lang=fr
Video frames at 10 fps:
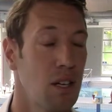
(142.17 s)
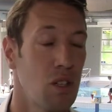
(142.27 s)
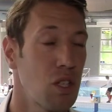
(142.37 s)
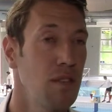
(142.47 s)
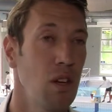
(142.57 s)

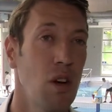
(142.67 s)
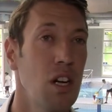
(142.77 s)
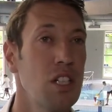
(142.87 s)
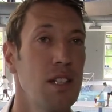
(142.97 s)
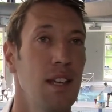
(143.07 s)
quand j'avais leur
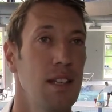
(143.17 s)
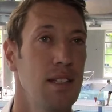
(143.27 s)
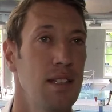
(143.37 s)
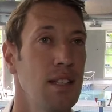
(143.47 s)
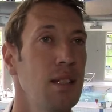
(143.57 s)
âge, j'étais à
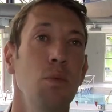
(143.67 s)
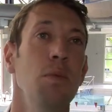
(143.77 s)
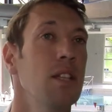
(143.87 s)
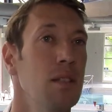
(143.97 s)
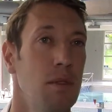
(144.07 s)
des
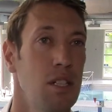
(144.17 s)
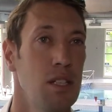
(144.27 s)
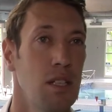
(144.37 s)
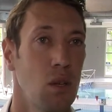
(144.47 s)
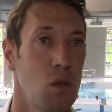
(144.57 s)
années-lumière
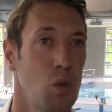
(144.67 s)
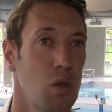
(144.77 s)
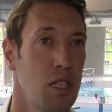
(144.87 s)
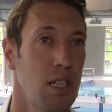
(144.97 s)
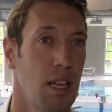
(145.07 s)
d'imaginer qu'un jour
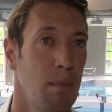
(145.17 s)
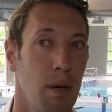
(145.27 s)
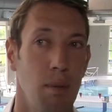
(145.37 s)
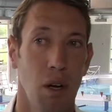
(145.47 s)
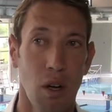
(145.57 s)
j'étais
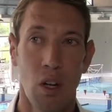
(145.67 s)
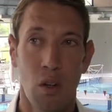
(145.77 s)
capable